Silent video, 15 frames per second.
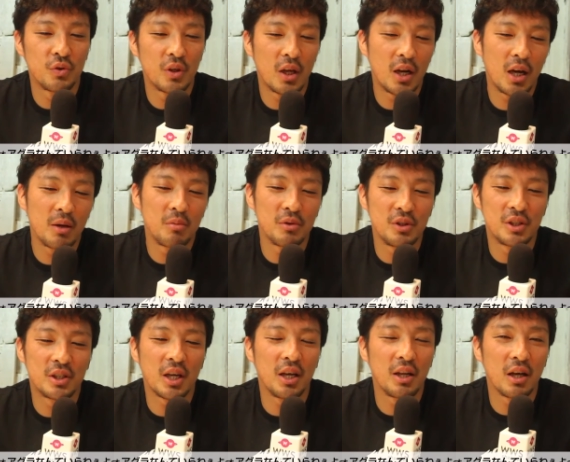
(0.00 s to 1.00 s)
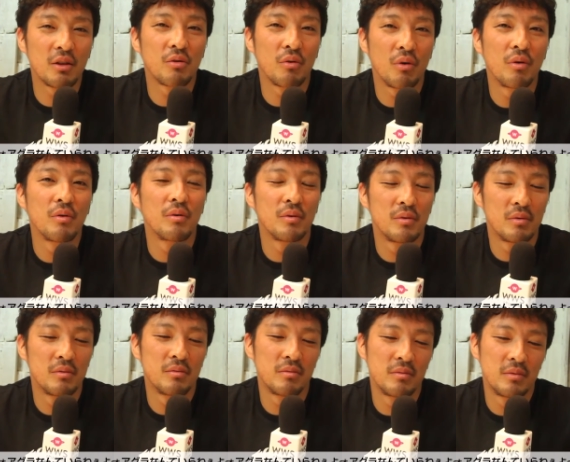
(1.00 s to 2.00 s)
そんなライブにしたいなと
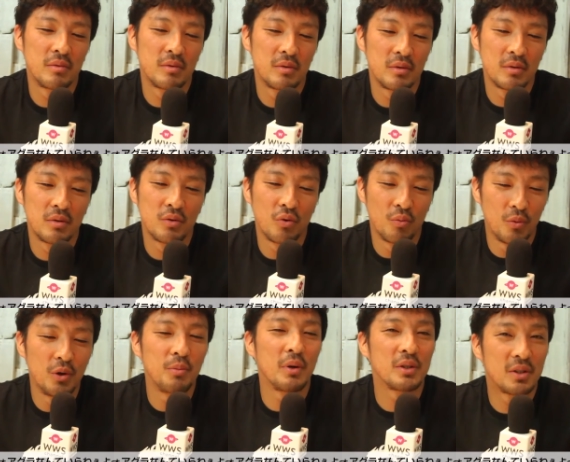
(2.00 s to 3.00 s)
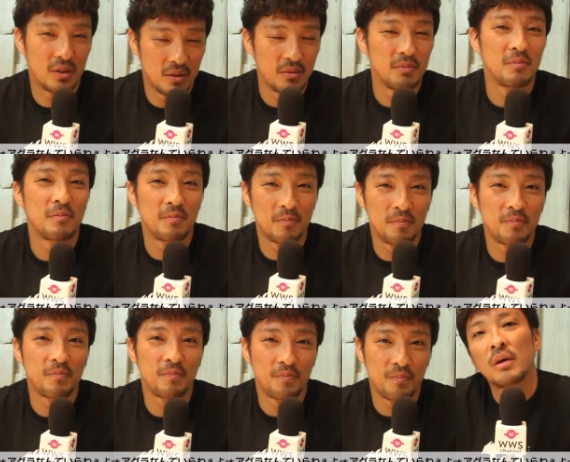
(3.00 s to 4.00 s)
思います
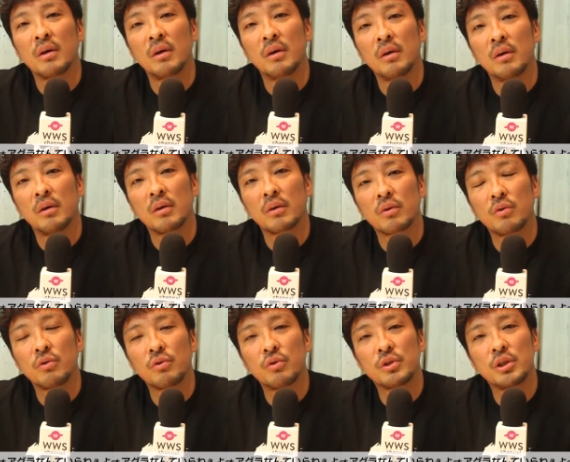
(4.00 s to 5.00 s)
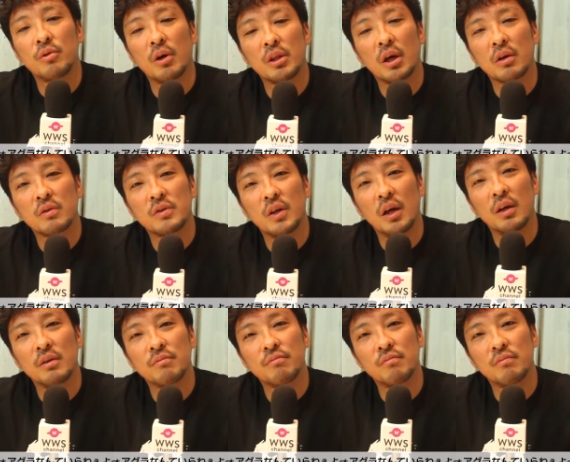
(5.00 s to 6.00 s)
今年はたく
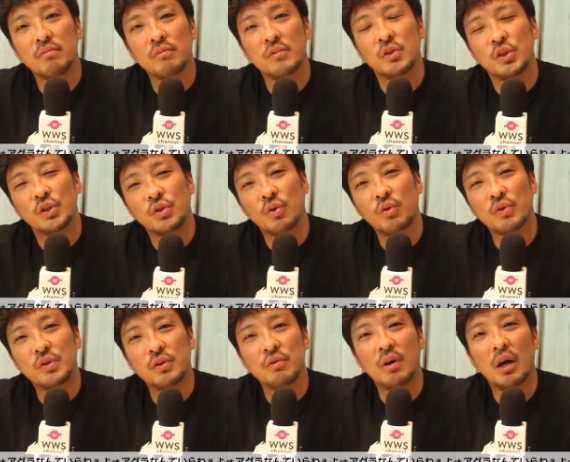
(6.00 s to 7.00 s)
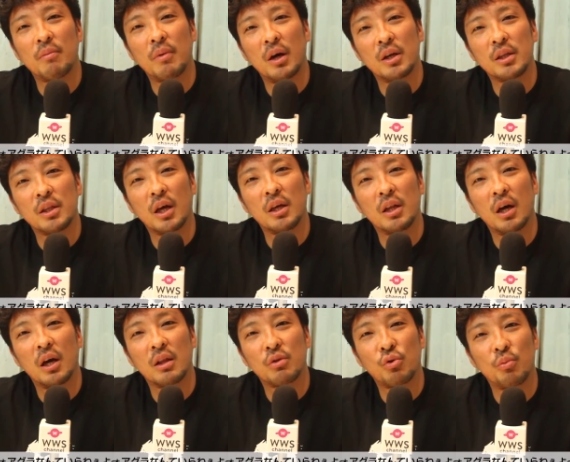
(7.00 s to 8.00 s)
さんソロツアー回りたい
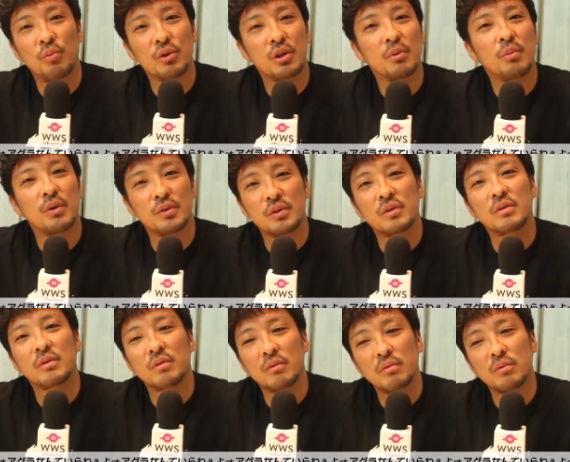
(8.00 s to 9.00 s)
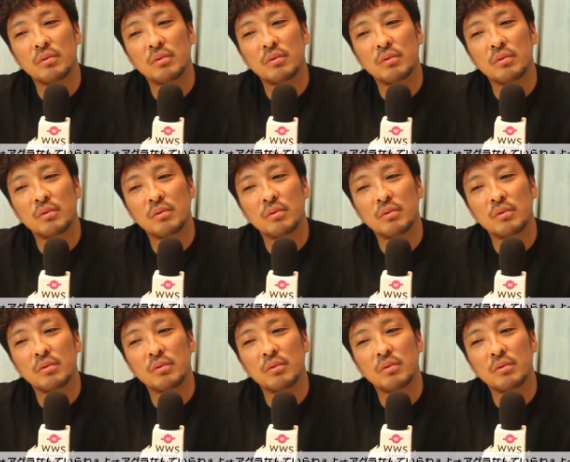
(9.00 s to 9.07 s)
なと思ってます